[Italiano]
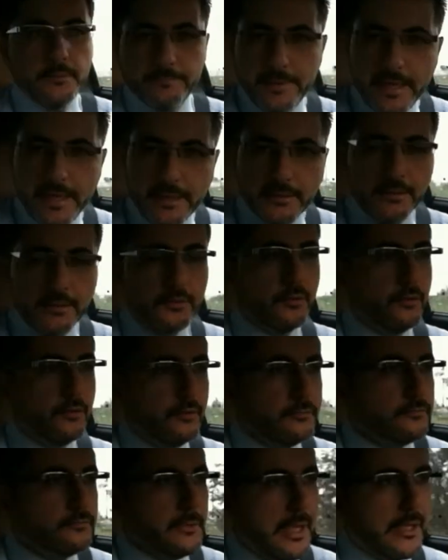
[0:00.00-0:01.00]

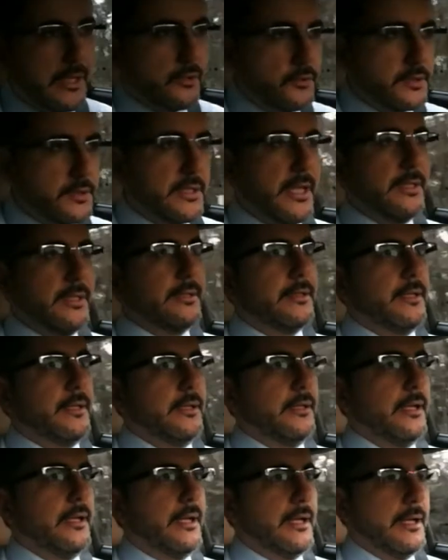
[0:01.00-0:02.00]
medico acconsente
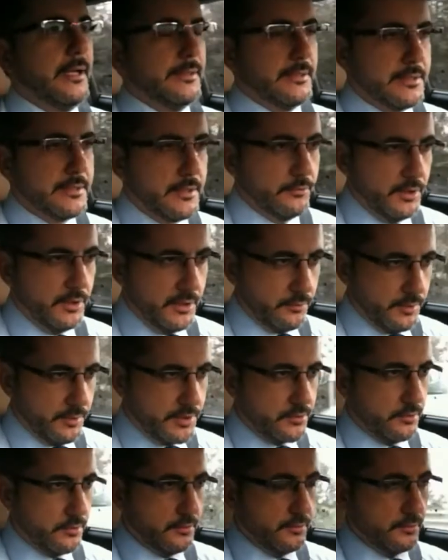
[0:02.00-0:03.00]
ad eseguire
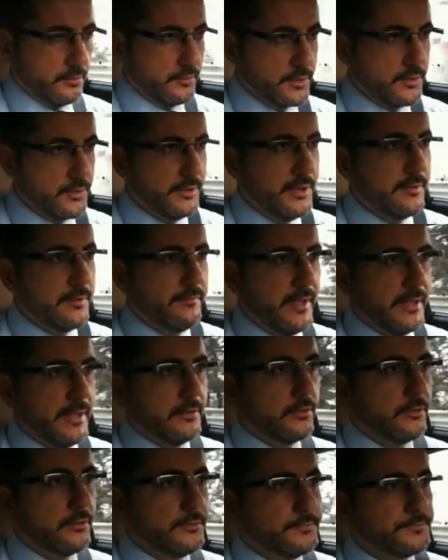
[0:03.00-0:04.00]
questo, questo
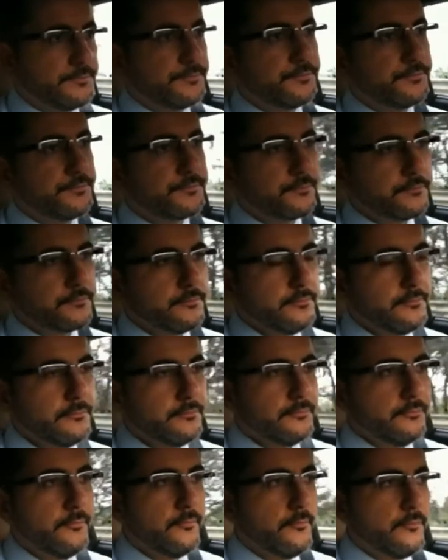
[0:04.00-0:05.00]
intervento,
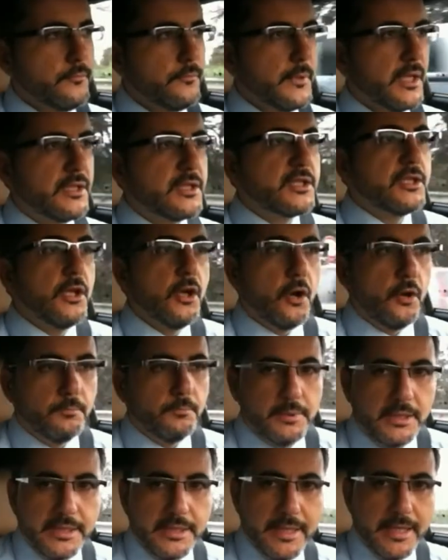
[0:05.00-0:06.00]
si
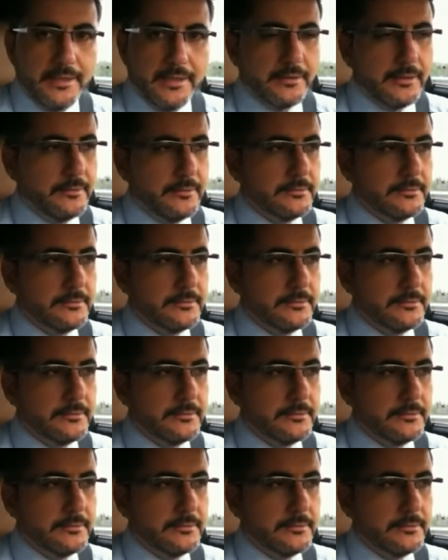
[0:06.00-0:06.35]
obbliga